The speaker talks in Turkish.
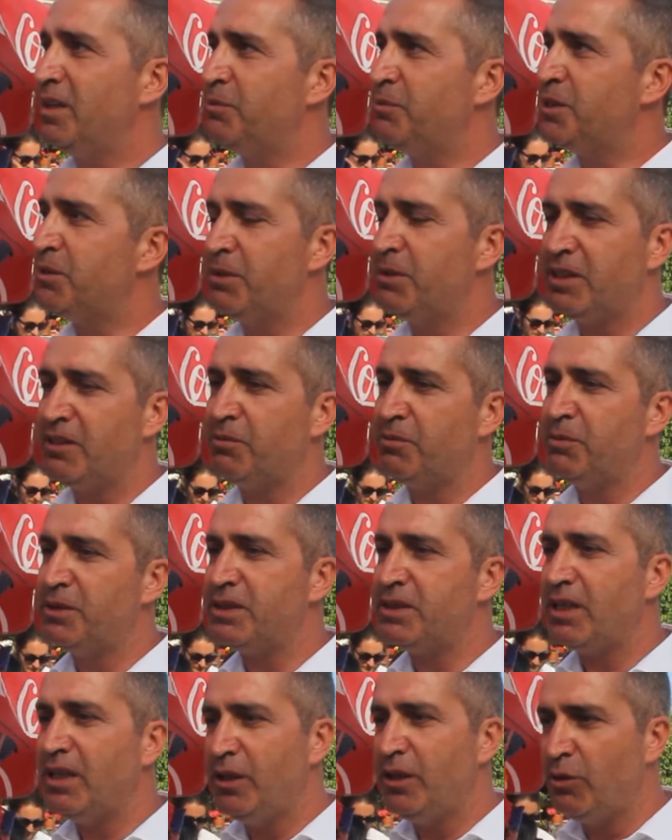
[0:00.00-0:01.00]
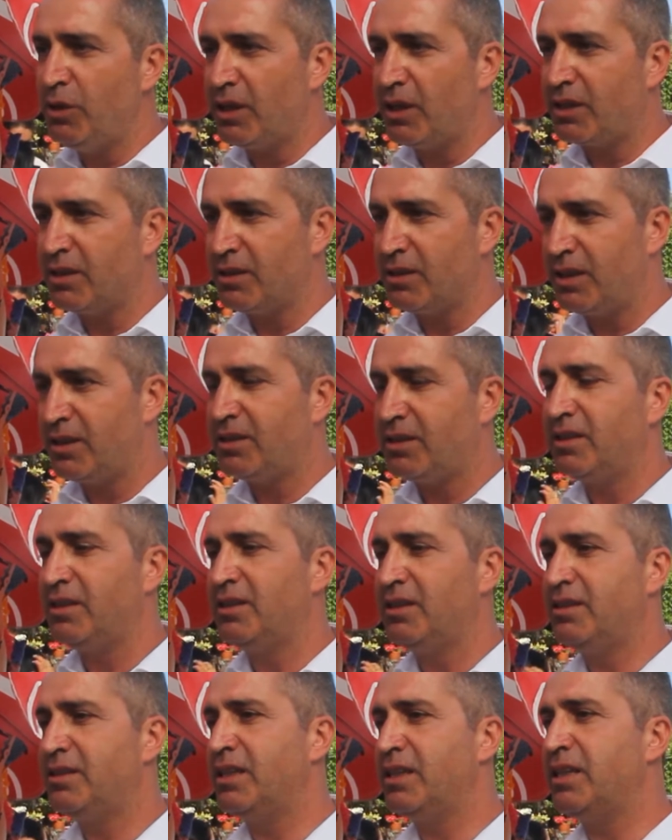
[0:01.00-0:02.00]
Yani bizim hedefimiz Eylül'e kadar
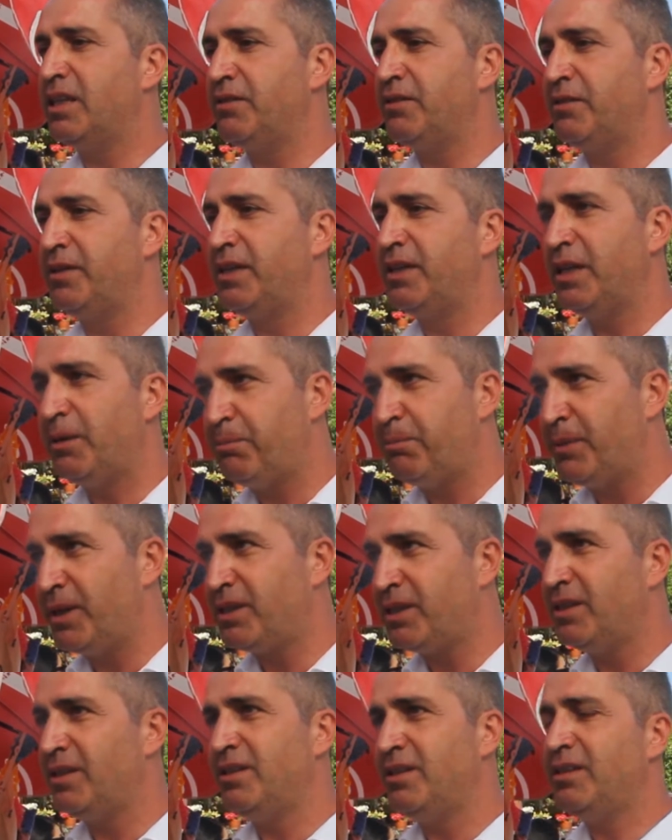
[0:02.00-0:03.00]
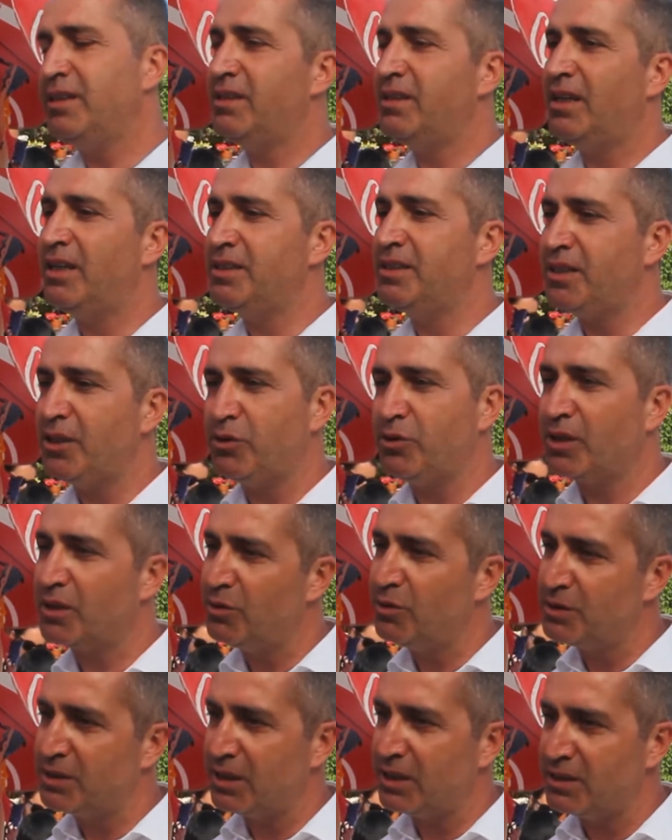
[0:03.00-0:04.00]
tedaviyi yapmak. Aşağı
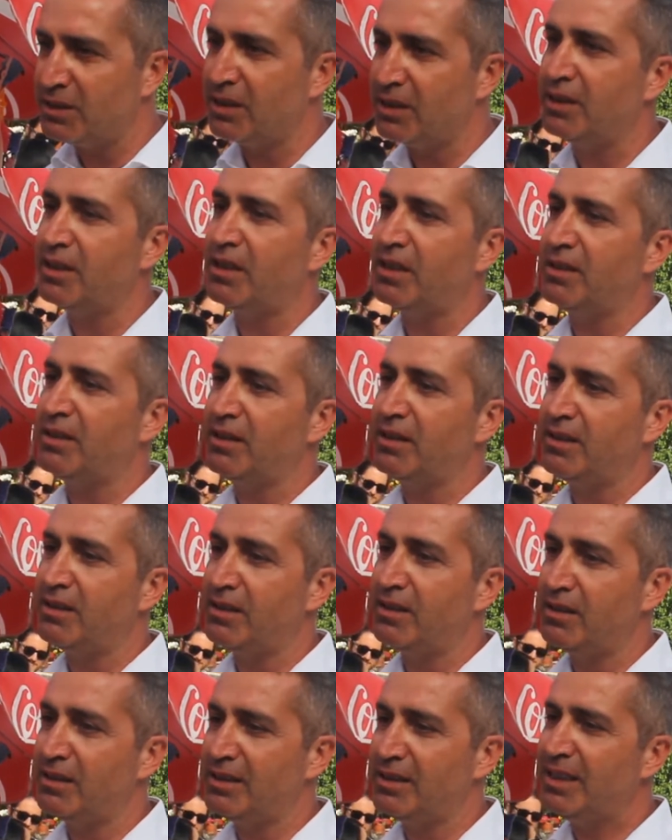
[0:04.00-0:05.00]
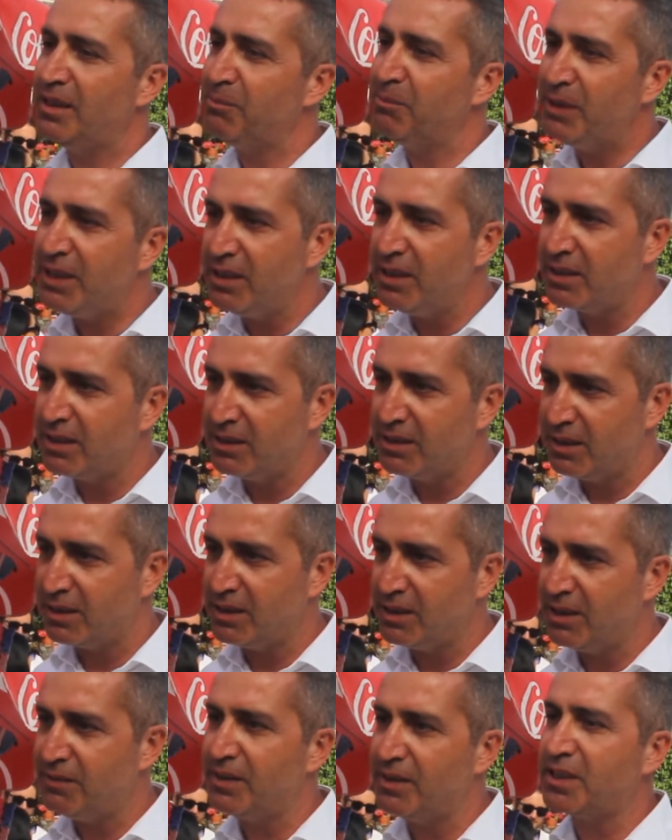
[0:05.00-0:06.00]
yukarı 18 ay yani bir yıl
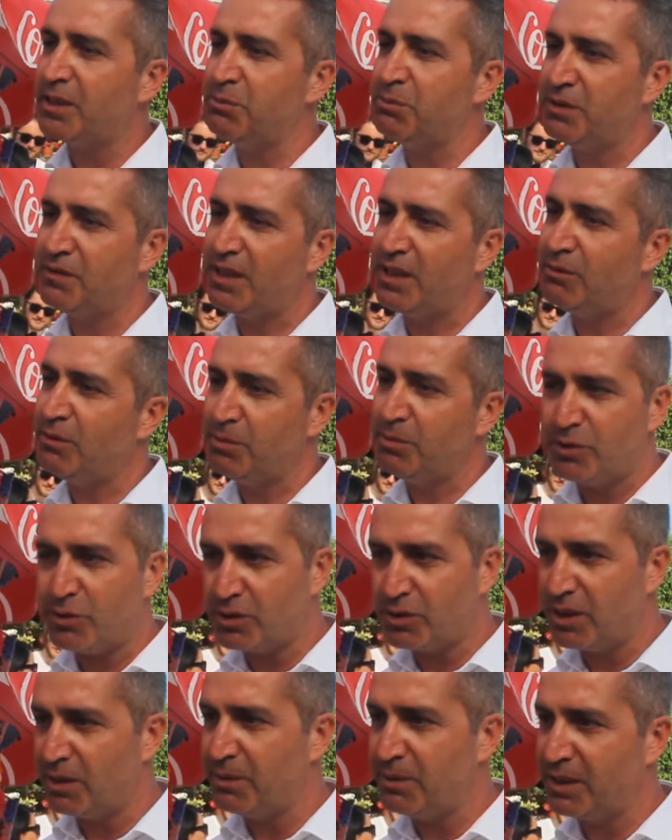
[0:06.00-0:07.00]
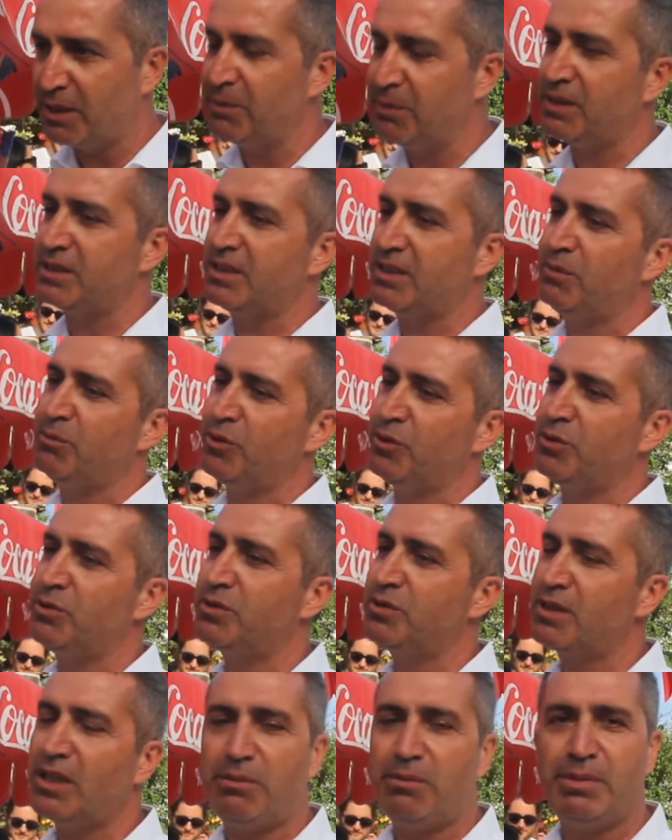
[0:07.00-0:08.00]
kadar daha vaktimiz var ama biz o kadar beklemek
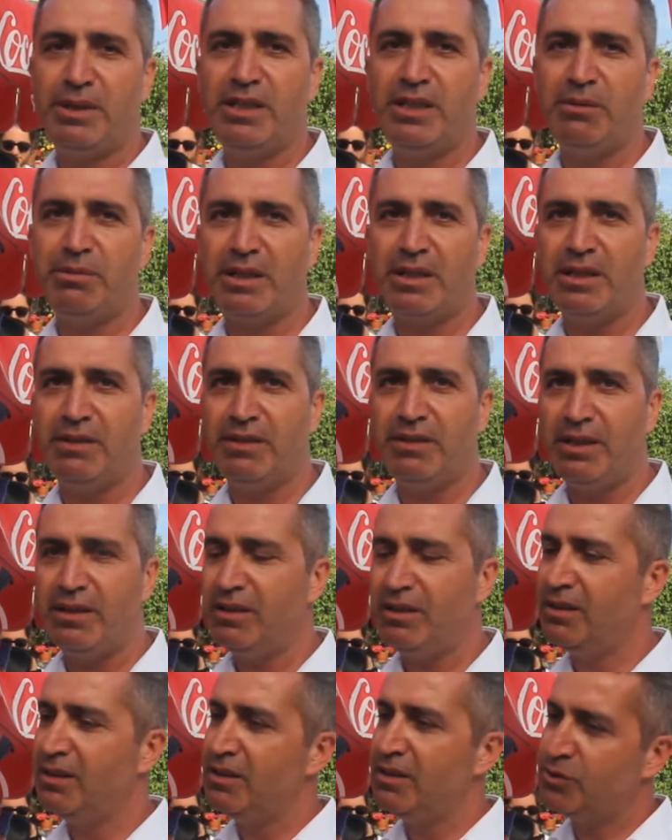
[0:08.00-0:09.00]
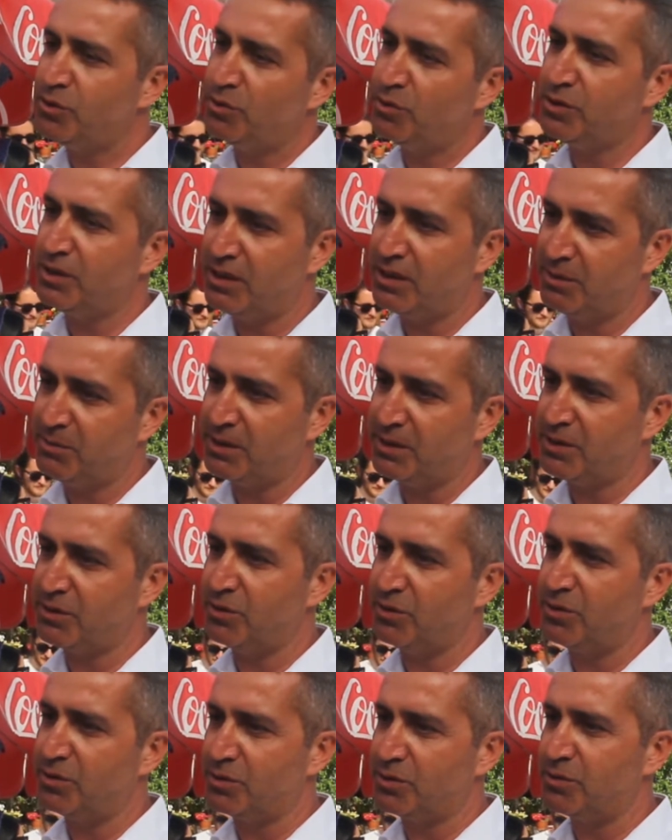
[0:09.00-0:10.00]
istemiyoruz. Kampanyayı bir an evvel sonuçlandırmak
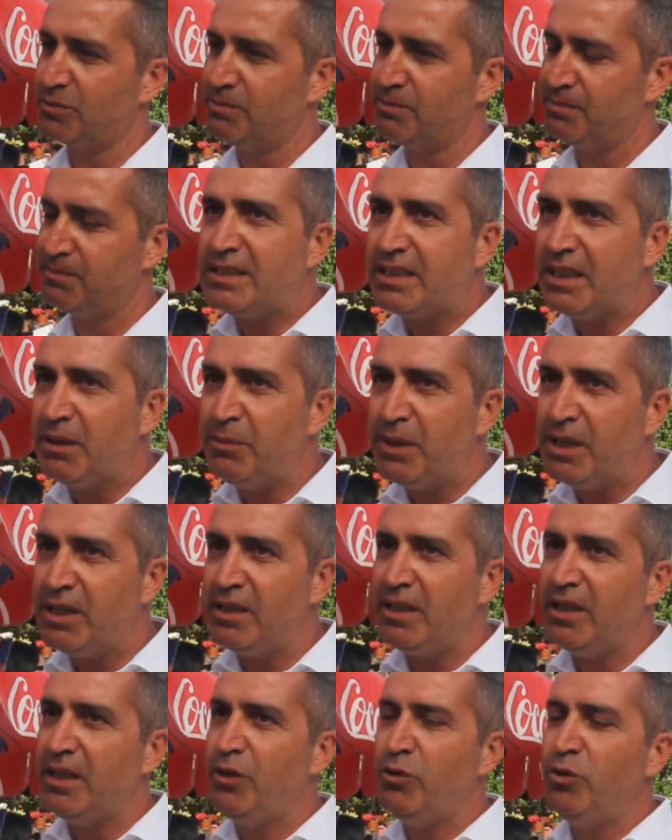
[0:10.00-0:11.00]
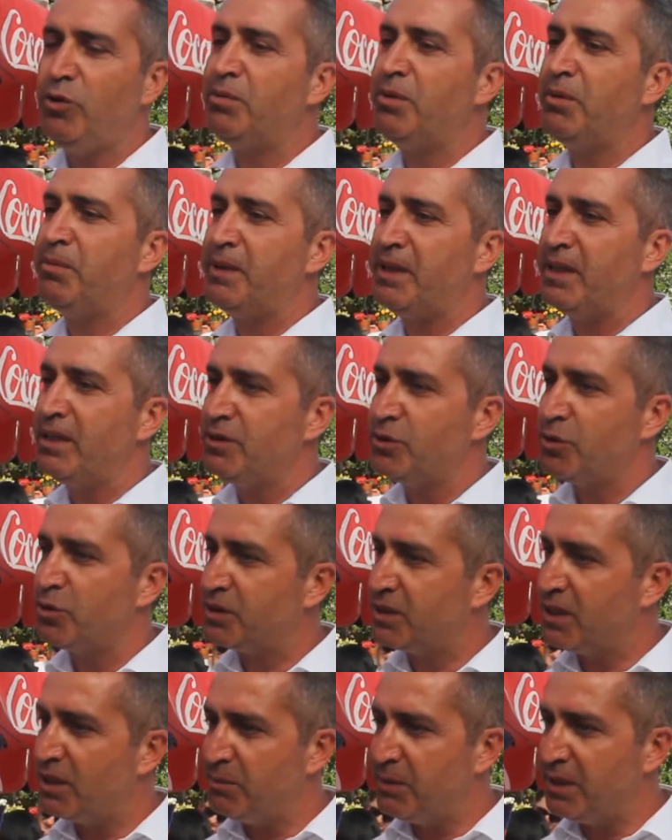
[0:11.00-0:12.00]
istiyoruz. SMA Eylül Bebeğin
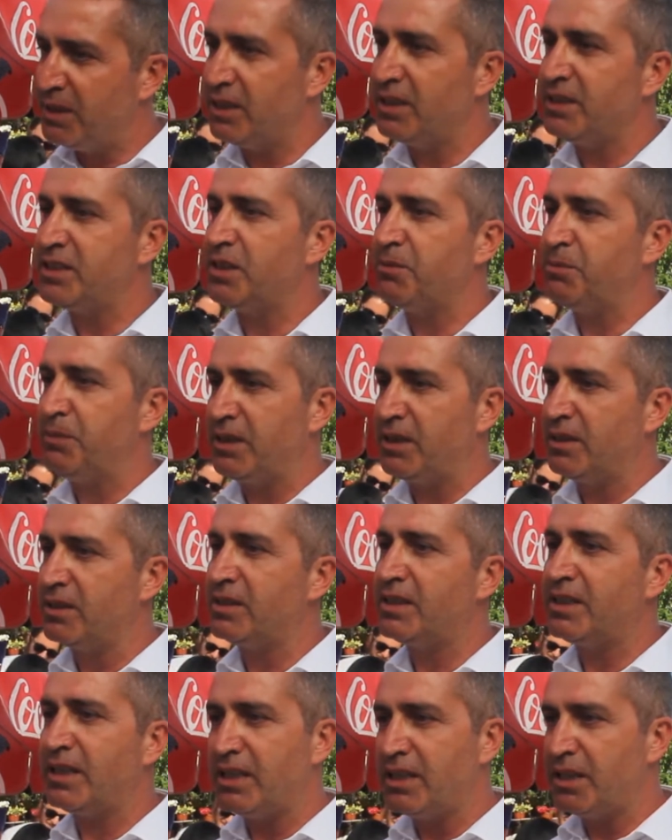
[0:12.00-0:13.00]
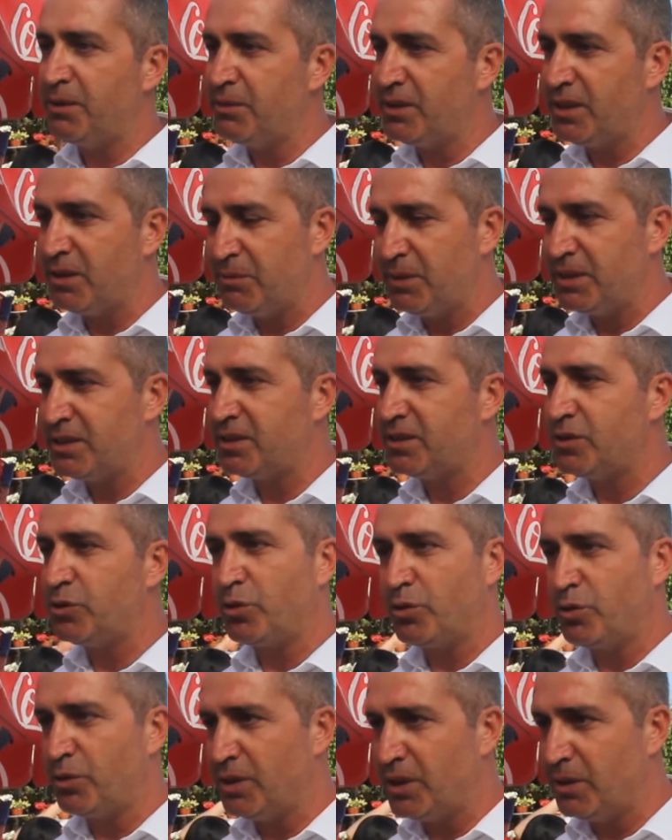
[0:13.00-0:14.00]
sosyal medya hesaplarının takip
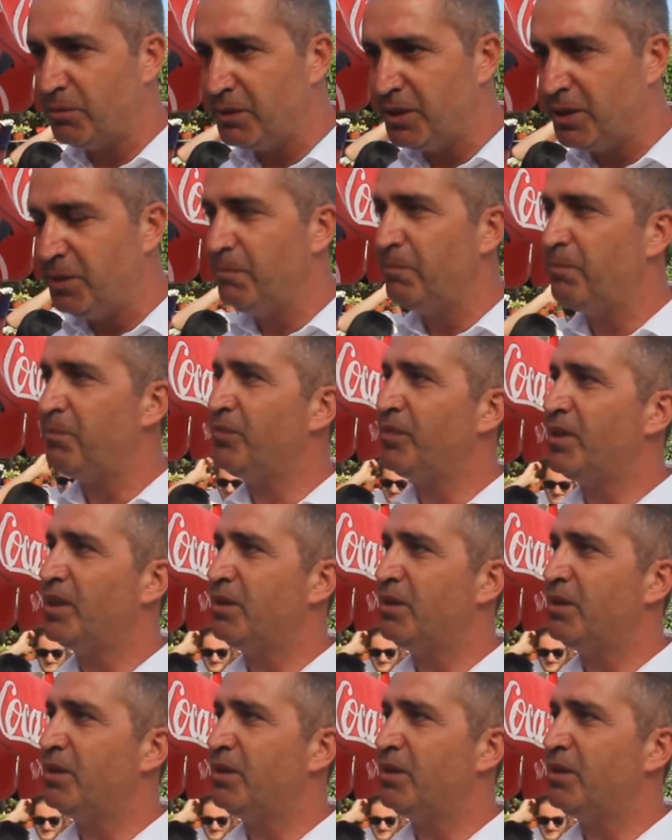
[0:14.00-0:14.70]
edilmesi çok önemli.